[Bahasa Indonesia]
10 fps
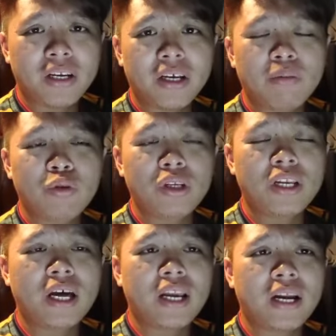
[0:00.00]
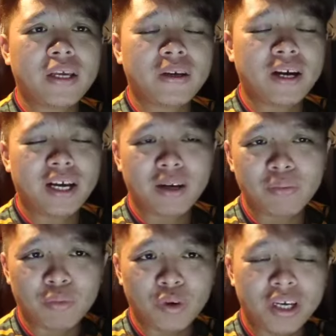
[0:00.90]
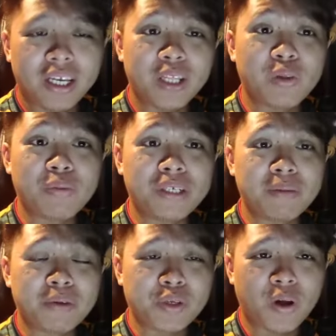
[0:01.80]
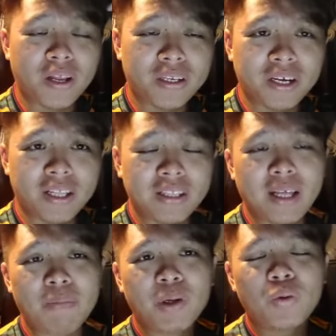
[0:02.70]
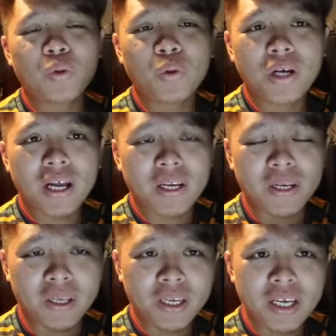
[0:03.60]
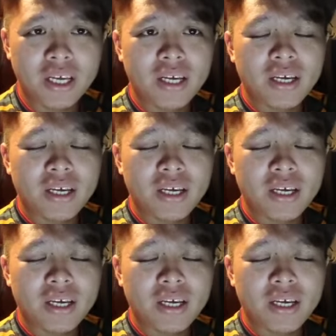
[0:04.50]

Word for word: Adakah Muhyiddin nak lari? Ah, mungkin itu menjadi persoalannya. Tetapi untuk kali ini,